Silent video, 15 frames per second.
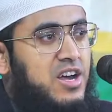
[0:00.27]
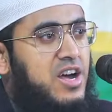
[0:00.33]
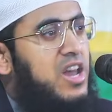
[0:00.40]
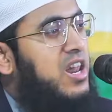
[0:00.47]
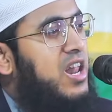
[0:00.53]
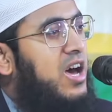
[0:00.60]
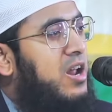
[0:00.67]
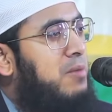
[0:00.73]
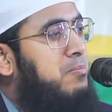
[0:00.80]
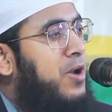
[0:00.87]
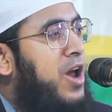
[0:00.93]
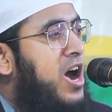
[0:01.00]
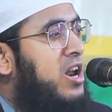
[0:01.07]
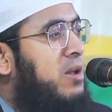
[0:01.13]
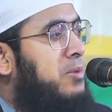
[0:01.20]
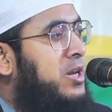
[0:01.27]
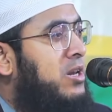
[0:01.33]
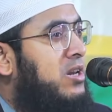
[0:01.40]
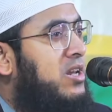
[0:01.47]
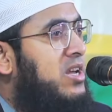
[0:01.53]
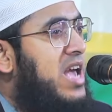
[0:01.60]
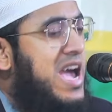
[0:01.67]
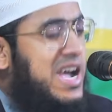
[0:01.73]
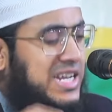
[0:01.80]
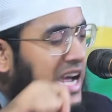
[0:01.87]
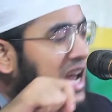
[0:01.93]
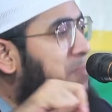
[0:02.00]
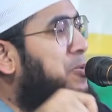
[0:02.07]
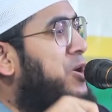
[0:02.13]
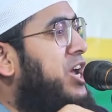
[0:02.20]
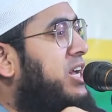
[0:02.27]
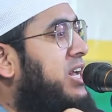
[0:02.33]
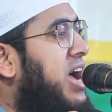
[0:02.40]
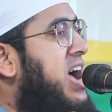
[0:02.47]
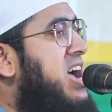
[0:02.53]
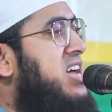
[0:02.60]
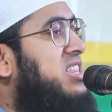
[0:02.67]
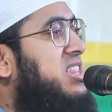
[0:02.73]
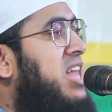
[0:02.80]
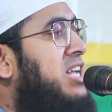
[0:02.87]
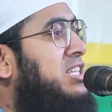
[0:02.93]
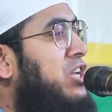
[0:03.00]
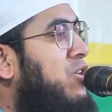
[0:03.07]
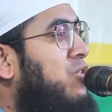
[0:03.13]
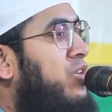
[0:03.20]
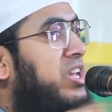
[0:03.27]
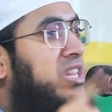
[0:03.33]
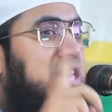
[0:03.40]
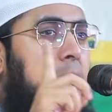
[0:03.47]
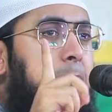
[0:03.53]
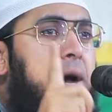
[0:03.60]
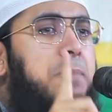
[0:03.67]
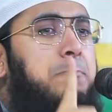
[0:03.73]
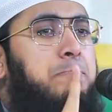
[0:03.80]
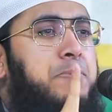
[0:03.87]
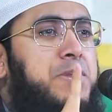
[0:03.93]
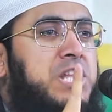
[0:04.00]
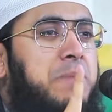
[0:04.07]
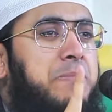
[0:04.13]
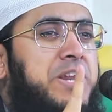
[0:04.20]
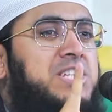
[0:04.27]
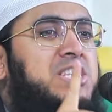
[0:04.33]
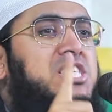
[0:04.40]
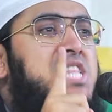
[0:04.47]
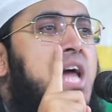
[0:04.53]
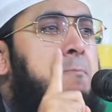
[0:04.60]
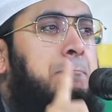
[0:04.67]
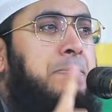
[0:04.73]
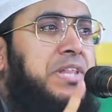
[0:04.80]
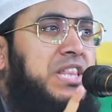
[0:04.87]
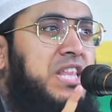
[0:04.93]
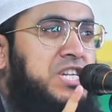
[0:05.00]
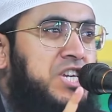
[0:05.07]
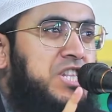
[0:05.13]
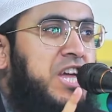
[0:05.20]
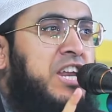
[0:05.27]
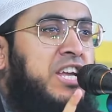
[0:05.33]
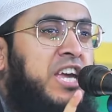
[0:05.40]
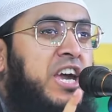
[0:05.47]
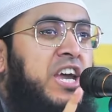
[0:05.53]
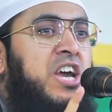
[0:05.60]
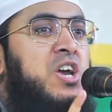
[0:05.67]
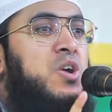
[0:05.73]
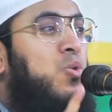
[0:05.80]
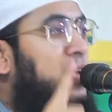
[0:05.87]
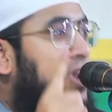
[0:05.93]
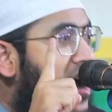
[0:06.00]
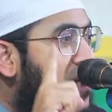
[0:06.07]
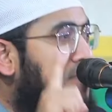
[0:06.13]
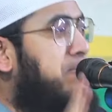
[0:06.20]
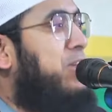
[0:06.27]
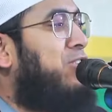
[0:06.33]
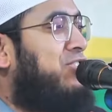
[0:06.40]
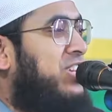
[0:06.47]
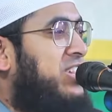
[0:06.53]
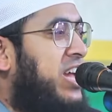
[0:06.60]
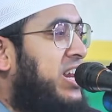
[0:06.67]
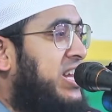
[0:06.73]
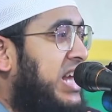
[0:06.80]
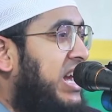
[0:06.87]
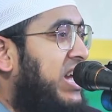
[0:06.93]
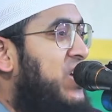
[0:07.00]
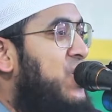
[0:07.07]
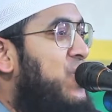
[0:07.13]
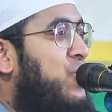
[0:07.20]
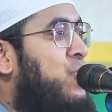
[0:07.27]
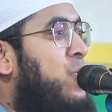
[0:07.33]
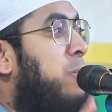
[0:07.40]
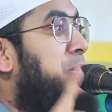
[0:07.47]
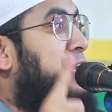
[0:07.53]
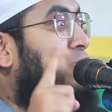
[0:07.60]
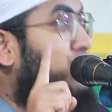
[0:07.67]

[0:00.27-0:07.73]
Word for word: আল্লাহ রাব্বুল আলামিন একের পর এক আয়াত নাজিল করে तमाम পৃথিবীর ইসলাম বিদ্বেষীদেরকে কোরআন বিরোধীদেরকে নবীর